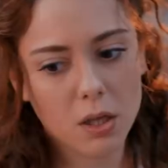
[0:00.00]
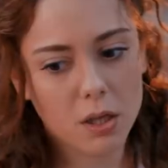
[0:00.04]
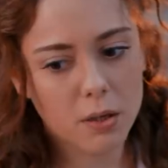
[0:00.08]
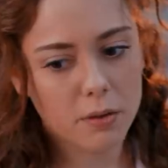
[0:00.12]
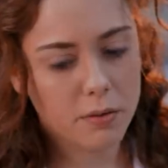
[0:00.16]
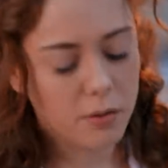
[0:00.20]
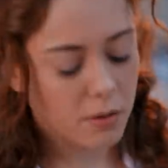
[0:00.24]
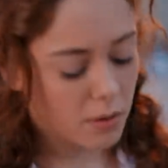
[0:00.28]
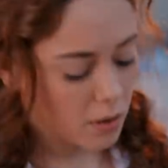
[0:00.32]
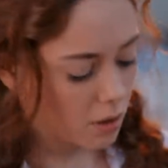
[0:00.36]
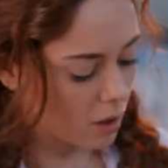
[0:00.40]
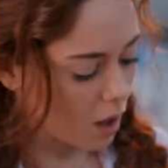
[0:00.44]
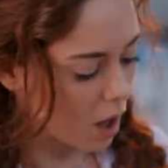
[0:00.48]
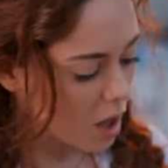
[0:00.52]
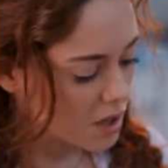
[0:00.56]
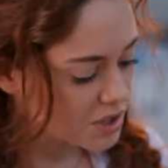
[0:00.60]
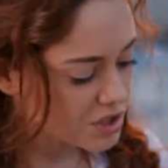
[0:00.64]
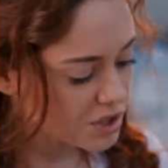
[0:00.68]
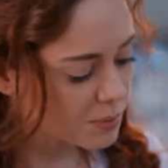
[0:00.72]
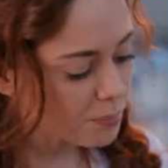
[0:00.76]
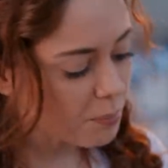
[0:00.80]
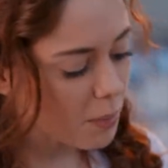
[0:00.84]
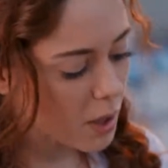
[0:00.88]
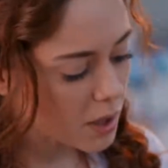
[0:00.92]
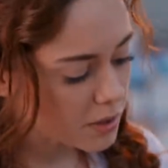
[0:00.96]
Ee,
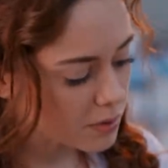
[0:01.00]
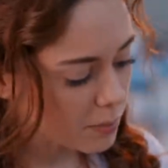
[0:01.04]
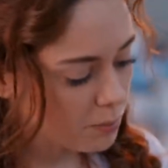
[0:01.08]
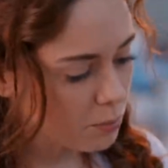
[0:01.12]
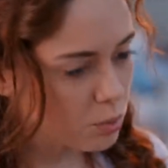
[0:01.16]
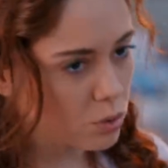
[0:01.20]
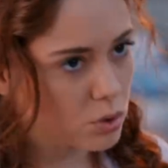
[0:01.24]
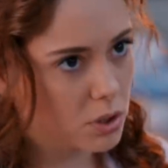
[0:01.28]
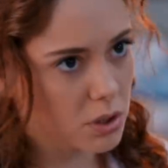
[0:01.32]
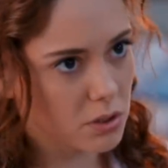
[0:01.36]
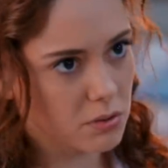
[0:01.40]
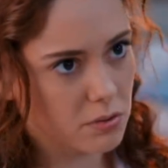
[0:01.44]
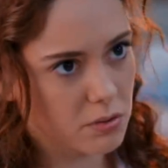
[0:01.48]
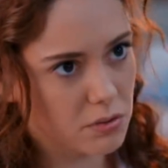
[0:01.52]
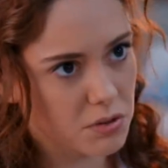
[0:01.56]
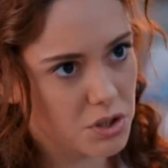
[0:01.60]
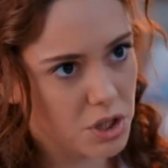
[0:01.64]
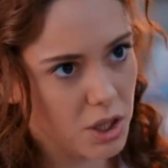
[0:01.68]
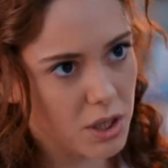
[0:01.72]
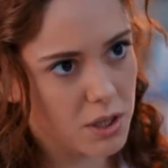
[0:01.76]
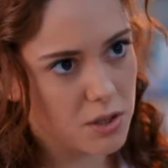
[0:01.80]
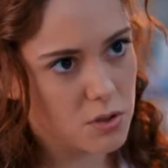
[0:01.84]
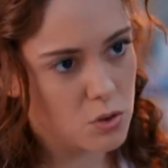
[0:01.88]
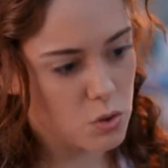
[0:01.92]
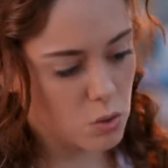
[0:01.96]
açtım baktım burada
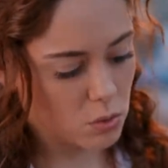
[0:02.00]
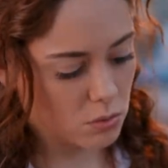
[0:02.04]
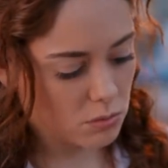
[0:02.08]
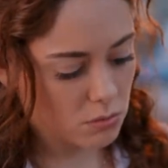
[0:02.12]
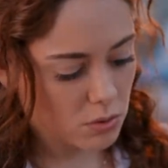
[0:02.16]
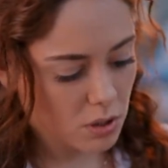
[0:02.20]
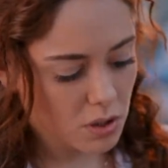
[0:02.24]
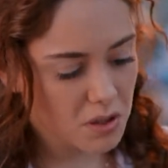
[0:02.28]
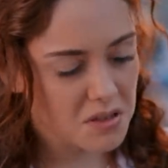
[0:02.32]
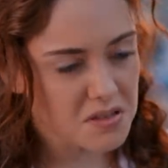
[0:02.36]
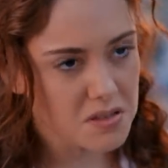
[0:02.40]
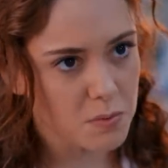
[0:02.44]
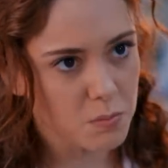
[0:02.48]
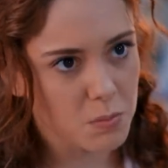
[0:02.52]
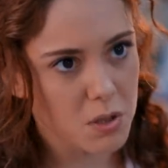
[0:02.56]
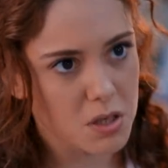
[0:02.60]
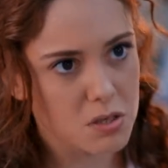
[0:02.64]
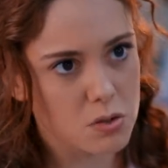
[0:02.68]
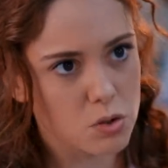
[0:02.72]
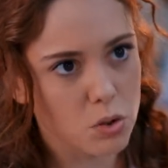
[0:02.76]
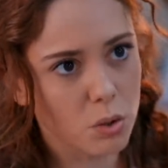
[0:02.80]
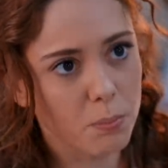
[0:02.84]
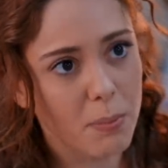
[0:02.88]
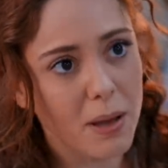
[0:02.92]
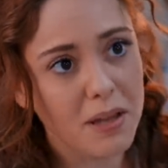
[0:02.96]
şey yazıyor, kızım
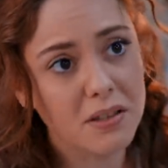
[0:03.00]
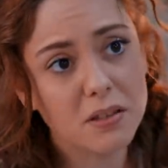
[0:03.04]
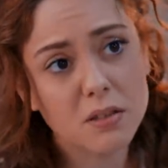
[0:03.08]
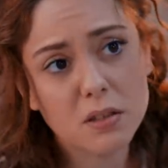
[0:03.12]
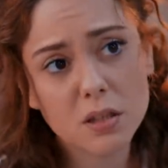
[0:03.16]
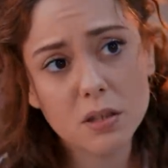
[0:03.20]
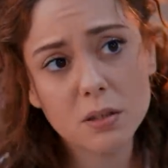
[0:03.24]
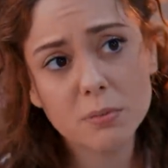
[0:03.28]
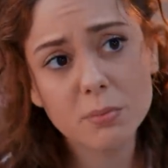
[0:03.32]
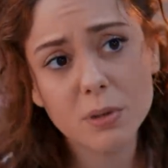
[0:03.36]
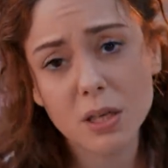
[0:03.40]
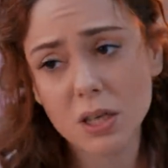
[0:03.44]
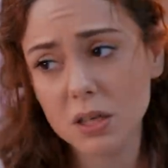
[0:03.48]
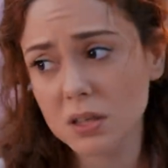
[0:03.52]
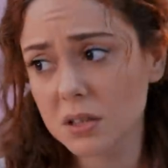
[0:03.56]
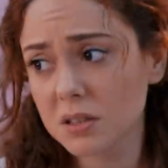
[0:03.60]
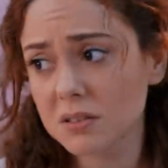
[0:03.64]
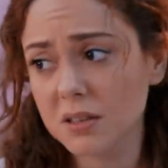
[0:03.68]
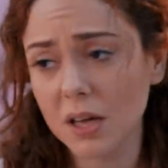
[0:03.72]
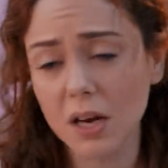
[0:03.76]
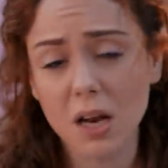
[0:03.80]
yazıyor. Ben de dedim ki hani